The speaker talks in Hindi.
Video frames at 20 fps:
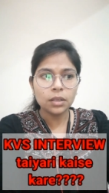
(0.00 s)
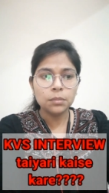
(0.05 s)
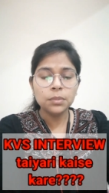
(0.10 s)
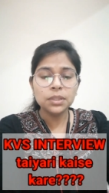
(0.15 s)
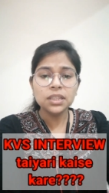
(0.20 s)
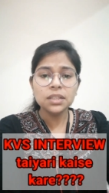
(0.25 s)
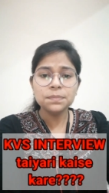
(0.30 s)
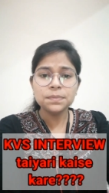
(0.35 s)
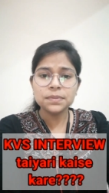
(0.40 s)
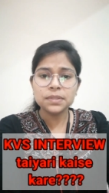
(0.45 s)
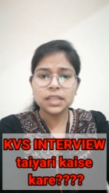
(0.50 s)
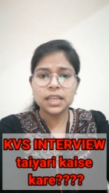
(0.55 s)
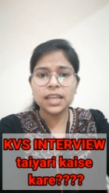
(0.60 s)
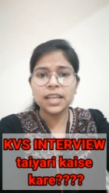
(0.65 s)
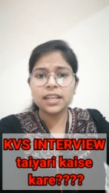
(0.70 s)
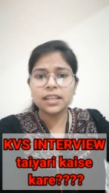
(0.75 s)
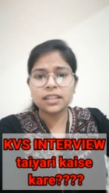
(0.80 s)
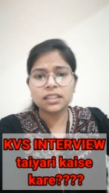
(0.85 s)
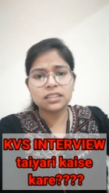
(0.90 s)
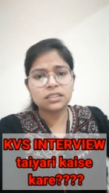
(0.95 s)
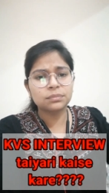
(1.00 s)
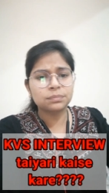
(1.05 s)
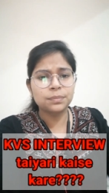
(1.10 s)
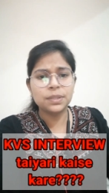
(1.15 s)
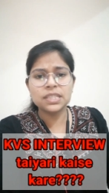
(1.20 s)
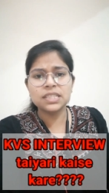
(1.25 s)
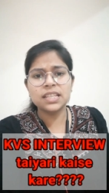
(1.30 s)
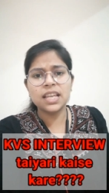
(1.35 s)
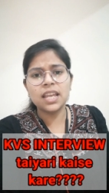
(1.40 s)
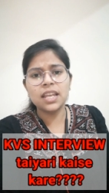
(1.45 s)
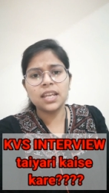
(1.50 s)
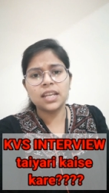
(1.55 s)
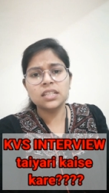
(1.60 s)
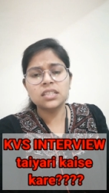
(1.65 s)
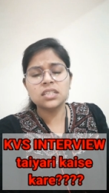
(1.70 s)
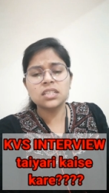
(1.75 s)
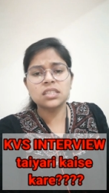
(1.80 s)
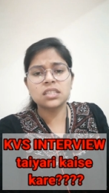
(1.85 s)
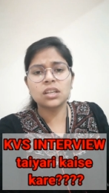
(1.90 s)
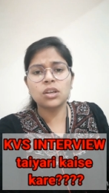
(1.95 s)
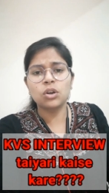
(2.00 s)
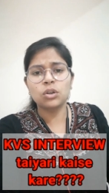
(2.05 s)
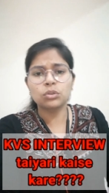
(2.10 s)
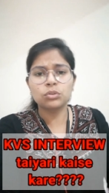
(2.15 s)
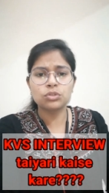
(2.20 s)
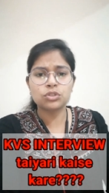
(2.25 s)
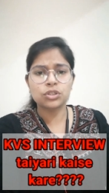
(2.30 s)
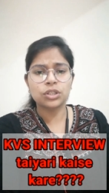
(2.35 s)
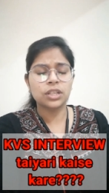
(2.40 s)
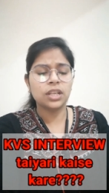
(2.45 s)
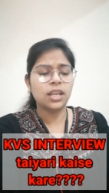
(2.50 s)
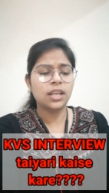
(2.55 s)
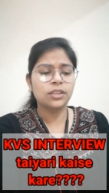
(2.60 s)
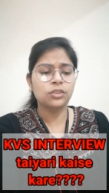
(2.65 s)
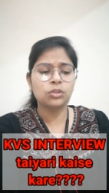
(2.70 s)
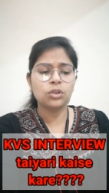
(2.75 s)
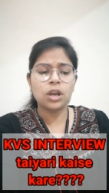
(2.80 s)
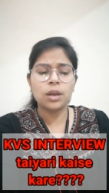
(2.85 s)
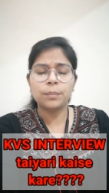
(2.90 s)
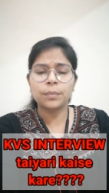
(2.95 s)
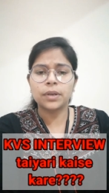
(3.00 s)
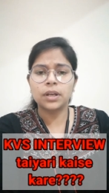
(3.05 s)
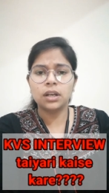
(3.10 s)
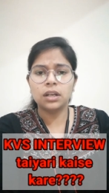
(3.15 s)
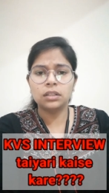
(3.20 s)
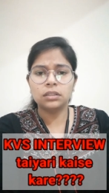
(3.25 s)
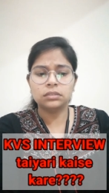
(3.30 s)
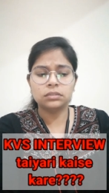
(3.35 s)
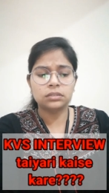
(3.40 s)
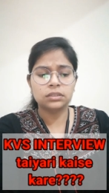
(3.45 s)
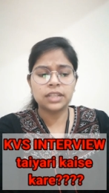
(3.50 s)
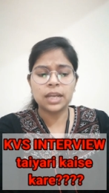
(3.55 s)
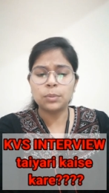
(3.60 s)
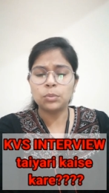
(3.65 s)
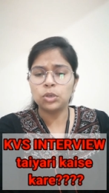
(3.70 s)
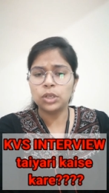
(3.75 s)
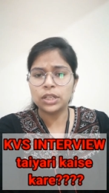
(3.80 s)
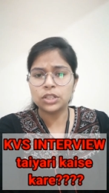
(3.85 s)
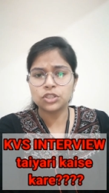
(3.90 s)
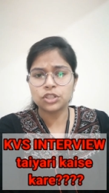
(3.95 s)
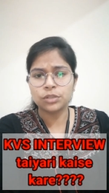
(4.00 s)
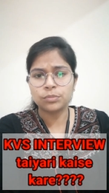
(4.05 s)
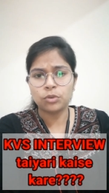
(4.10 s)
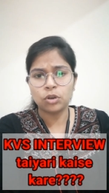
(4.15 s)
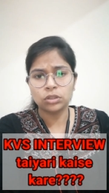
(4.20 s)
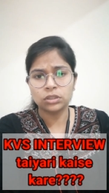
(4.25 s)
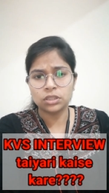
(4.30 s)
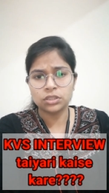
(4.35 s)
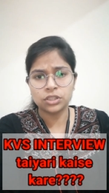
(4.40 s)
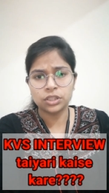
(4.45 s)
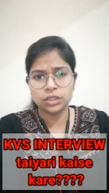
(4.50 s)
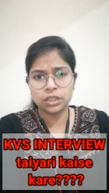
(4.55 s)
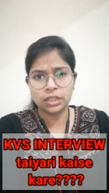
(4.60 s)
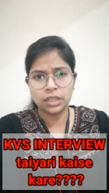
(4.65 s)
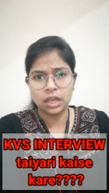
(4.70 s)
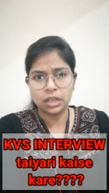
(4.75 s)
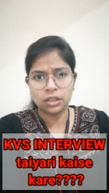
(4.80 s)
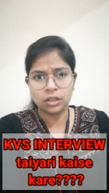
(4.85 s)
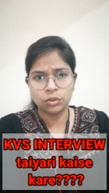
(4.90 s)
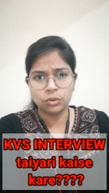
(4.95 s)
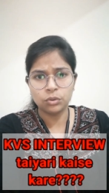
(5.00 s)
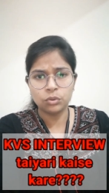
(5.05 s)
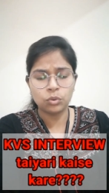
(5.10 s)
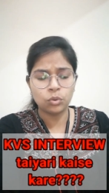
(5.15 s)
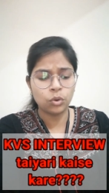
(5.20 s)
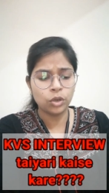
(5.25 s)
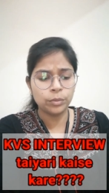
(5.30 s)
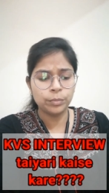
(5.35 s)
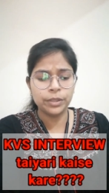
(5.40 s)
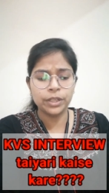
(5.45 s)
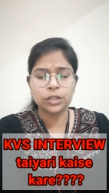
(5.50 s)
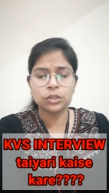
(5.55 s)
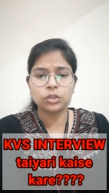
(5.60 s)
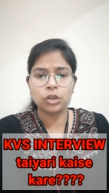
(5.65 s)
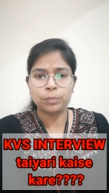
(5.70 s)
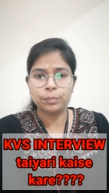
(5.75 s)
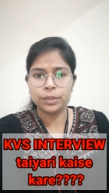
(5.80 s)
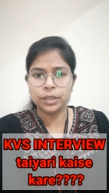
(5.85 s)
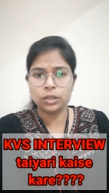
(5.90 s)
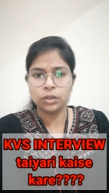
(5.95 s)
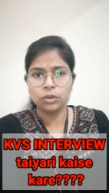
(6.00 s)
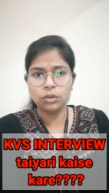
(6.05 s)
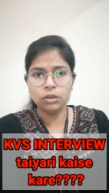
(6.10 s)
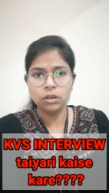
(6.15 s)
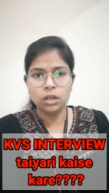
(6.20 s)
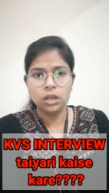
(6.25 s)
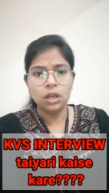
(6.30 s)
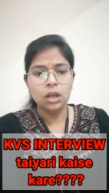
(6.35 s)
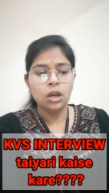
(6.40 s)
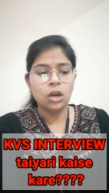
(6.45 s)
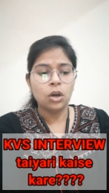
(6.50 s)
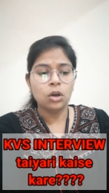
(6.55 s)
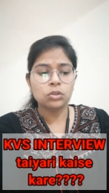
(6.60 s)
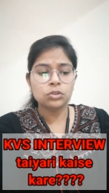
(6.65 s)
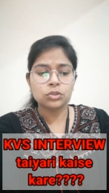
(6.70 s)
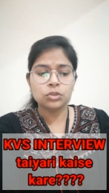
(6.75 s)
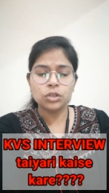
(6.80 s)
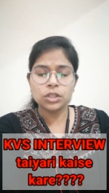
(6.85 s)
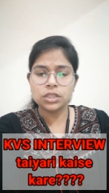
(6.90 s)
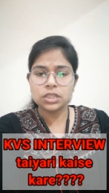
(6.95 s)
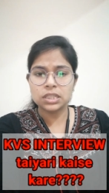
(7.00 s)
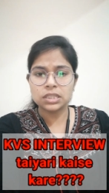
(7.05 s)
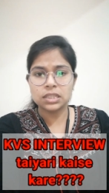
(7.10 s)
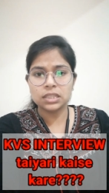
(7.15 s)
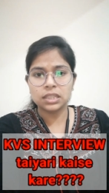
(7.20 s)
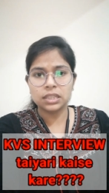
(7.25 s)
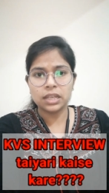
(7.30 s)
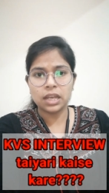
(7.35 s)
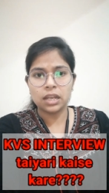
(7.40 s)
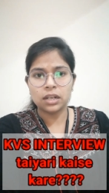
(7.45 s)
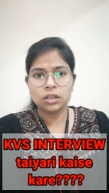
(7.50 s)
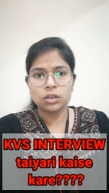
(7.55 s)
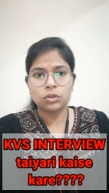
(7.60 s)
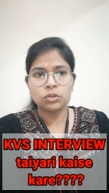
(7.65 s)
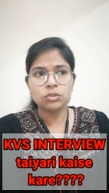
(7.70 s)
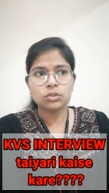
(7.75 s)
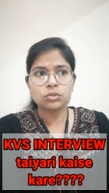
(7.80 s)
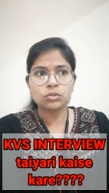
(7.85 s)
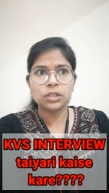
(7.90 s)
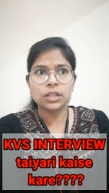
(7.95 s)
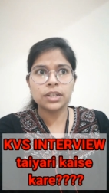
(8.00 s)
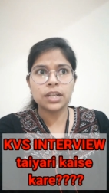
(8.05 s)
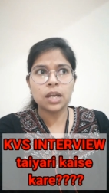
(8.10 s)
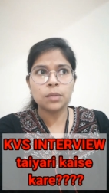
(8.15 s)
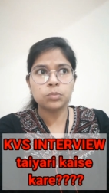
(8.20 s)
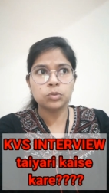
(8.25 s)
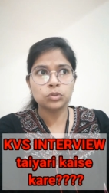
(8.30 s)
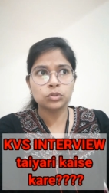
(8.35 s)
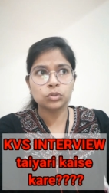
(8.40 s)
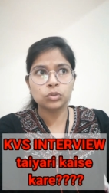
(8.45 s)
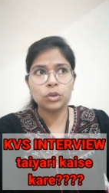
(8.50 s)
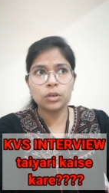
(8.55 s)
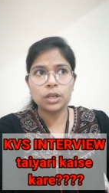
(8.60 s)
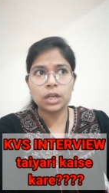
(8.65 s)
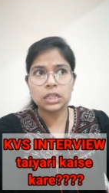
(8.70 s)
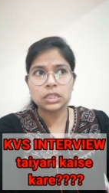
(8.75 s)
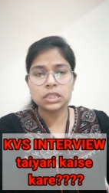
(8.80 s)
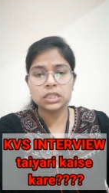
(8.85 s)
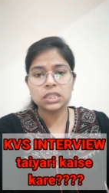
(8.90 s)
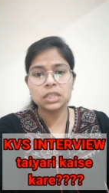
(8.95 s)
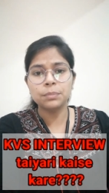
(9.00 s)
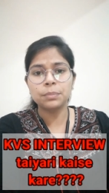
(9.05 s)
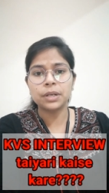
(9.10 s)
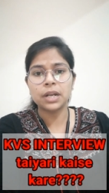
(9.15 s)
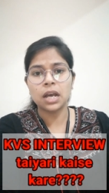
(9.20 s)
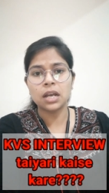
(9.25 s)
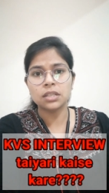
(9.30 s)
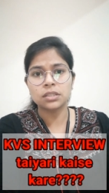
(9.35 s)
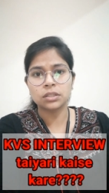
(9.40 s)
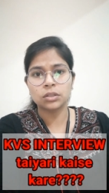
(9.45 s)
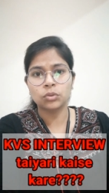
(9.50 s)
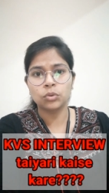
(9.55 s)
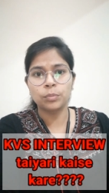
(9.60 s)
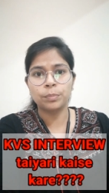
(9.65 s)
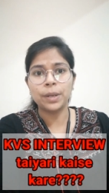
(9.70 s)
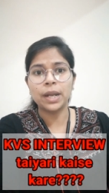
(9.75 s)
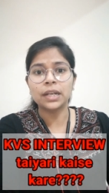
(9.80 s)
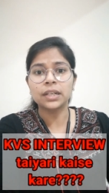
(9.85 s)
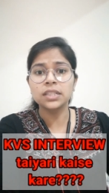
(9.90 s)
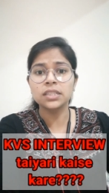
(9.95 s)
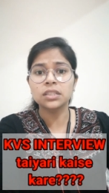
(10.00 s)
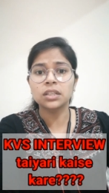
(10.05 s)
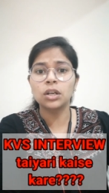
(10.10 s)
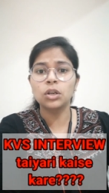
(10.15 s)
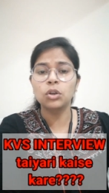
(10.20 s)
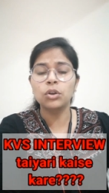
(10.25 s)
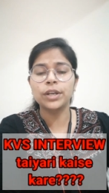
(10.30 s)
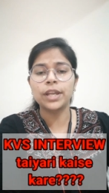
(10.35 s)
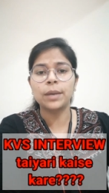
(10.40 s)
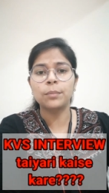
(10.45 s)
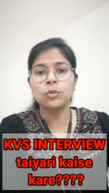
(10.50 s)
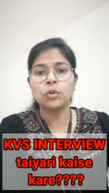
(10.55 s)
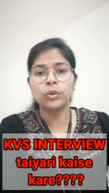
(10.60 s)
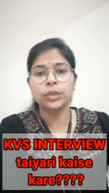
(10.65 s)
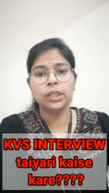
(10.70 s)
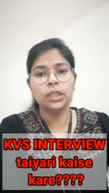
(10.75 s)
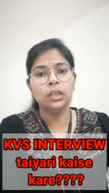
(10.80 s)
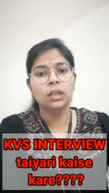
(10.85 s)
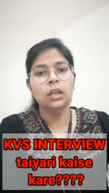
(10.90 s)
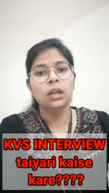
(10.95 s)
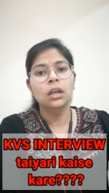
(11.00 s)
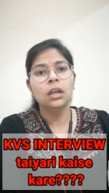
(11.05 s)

मतलब एक बस यही है चीज़ें और कुछ नहीं है एक तो आपका डेमो लेक्चर बहुत अच्छे तैयार करो कोई भी एक टॉपिक लो और उसको अच्छे से तैयार करो सो दैट आप उसको अच्छे से पढ़ा सको प्रैक्टिस कर लो डेमो की